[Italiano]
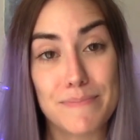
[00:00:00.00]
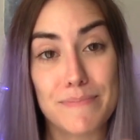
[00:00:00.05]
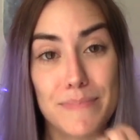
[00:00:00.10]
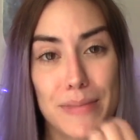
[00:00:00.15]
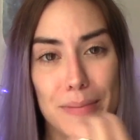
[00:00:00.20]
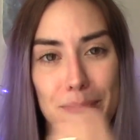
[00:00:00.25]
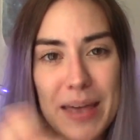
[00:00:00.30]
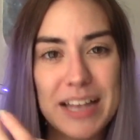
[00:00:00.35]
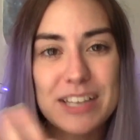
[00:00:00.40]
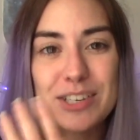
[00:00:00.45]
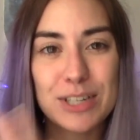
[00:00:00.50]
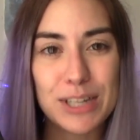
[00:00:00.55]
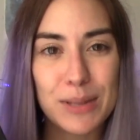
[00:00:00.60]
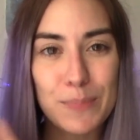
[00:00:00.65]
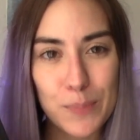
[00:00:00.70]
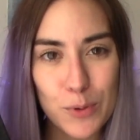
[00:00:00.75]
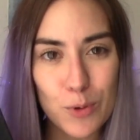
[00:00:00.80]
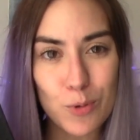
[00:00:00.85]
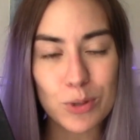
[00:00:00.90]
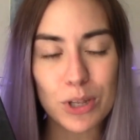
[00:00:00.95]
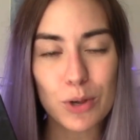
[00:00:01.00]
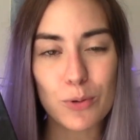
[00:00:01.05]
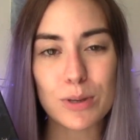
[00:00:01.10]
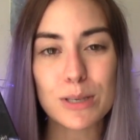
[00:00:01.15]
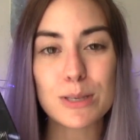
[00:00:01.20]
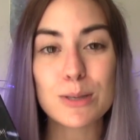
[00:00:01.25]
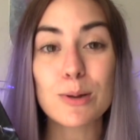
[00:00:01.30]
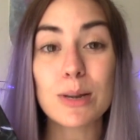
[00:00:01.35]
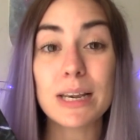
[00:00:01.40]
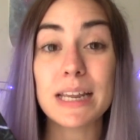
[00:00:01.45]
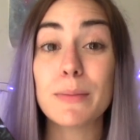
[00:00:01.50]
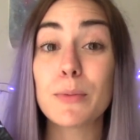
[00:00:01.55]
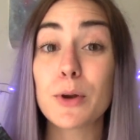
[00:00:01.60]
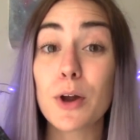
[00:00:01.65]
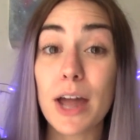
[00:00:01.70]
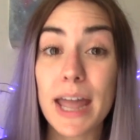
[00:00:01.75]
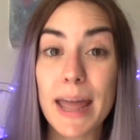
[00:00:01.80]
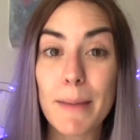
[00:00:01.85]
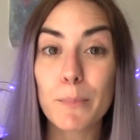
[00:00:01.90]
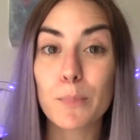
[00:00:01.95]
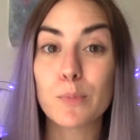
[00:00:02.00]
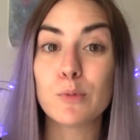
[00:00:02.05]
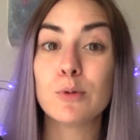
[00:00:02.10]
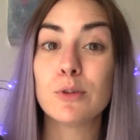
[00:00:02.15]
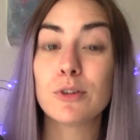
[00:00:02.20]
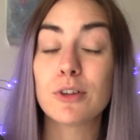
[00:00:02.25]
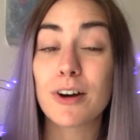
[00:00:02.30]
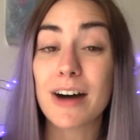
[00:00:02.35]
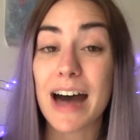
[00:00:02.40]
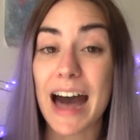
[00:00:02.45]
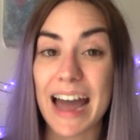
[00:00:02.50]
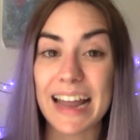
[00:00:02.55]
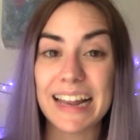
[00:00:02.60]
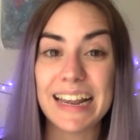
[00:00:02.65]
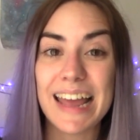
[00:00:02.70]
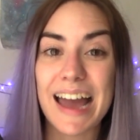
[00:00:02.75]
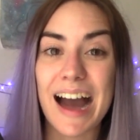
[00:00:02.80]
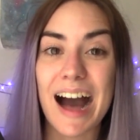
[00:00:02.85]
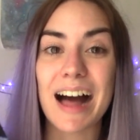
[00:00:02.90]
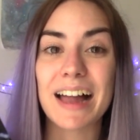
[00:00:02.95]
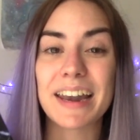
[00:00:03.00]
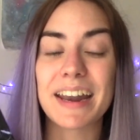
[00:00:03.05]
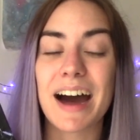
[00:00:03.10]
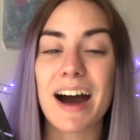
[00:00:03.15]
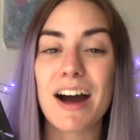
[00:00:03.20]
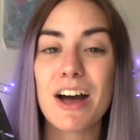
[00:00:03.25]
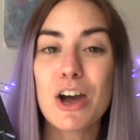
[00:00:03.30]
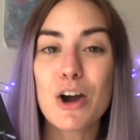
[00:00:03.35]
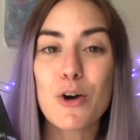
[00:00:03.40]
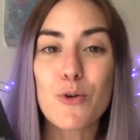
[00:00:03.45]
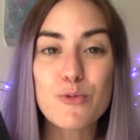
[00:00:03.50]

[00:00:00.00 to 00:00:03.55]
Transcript: mi piace di più di questo libro è appunto Aileana,